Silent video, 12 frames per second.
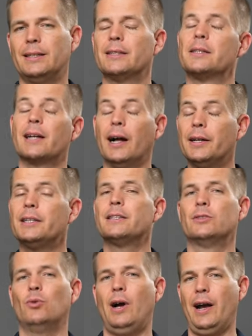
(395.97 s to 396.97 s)
Das ist gar nicht
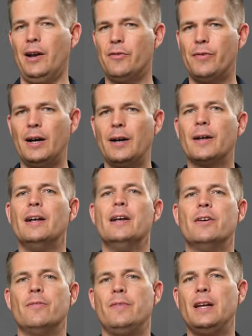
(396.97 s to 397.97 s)
so einfach,
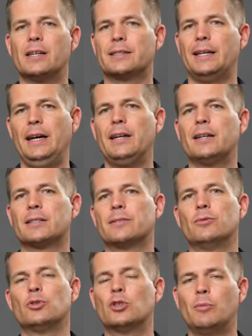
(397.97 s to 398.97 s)
wie das geht.
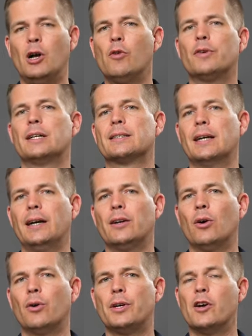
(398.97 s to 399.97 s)
Das wirst du im Laufe der Zeit
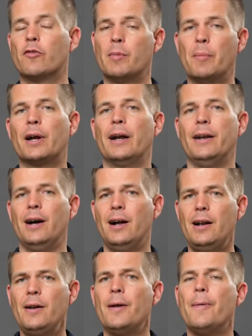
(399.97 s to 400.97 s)
auch hier auf meinem
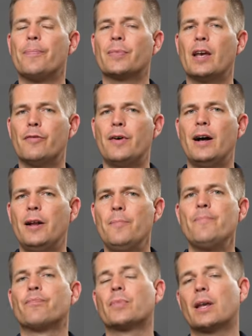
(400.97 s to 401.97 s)
Kanal erfahren.